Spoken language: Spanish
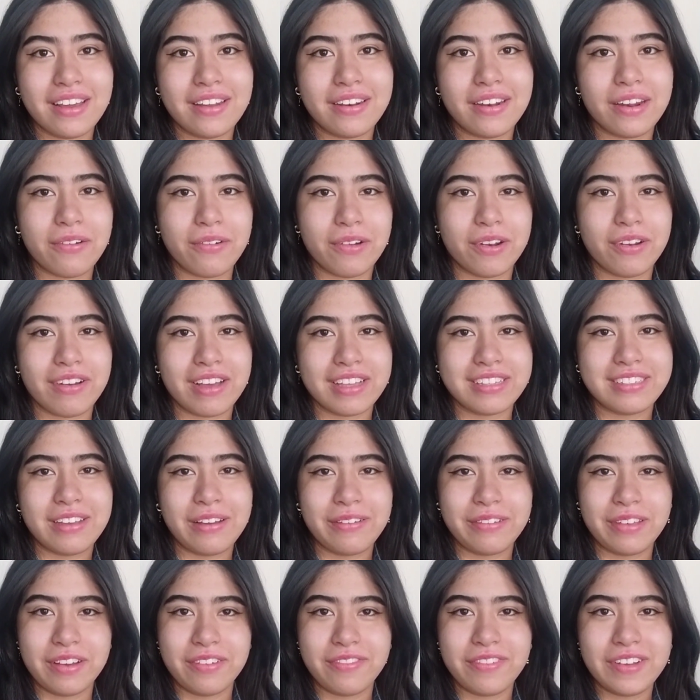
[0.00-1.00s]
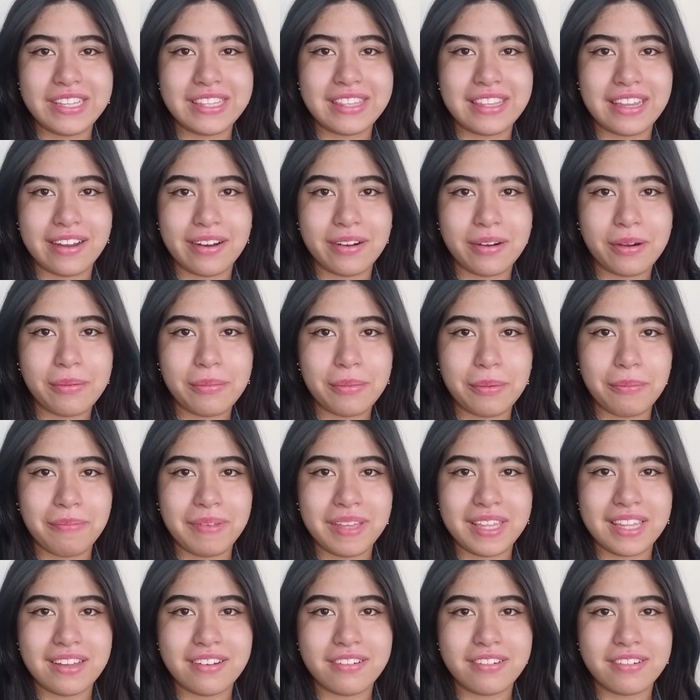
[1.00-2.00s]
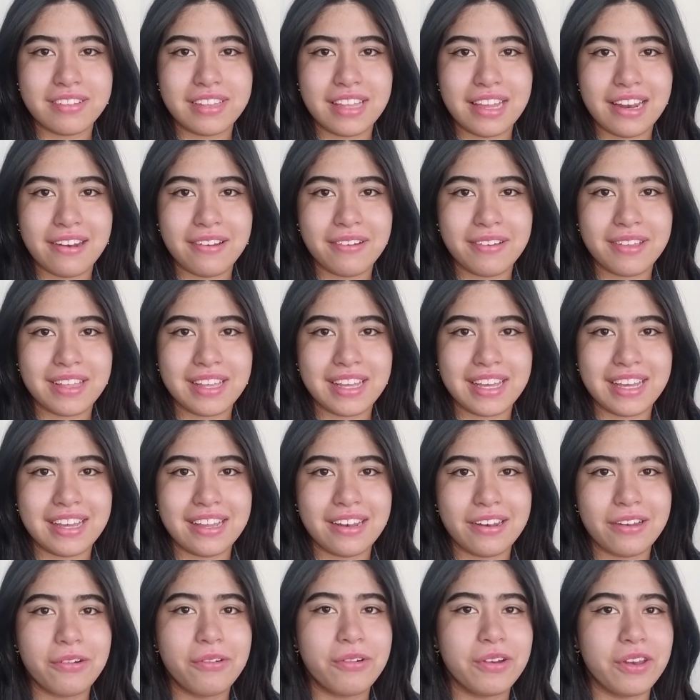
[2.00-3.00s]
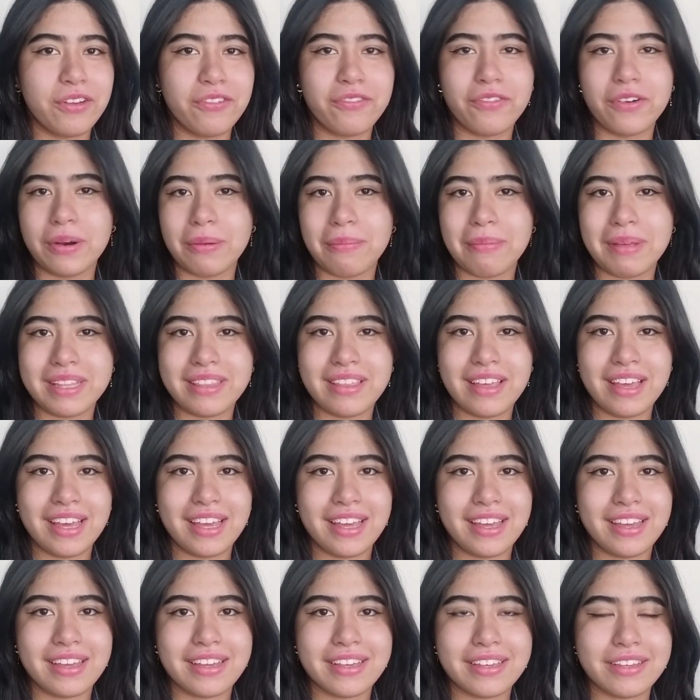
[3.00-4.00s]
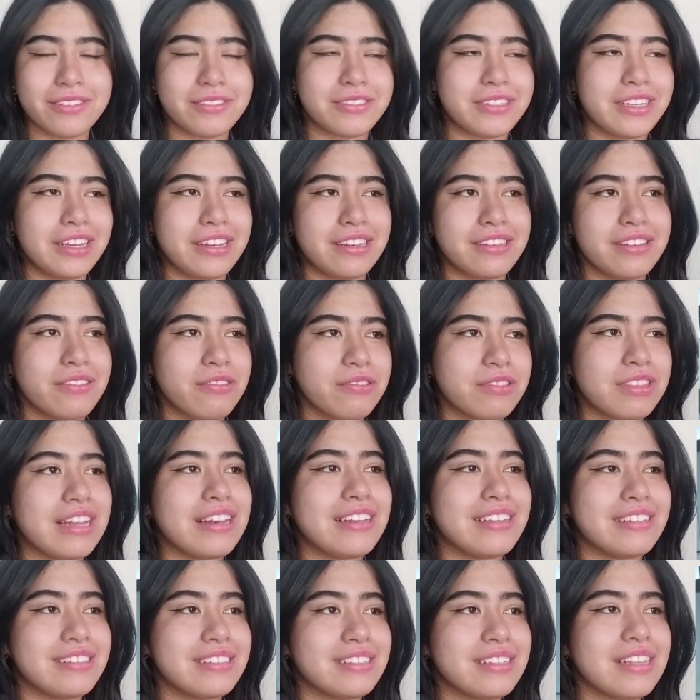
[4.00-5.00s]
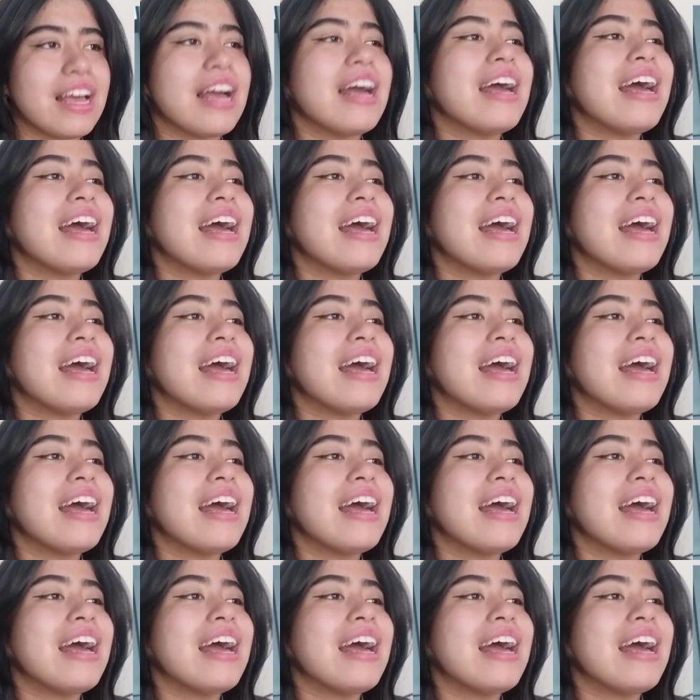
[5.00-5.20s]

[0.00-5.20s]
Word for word: Recuerdo que se había filtrado como un video de lo de los uniformes de que se utilizan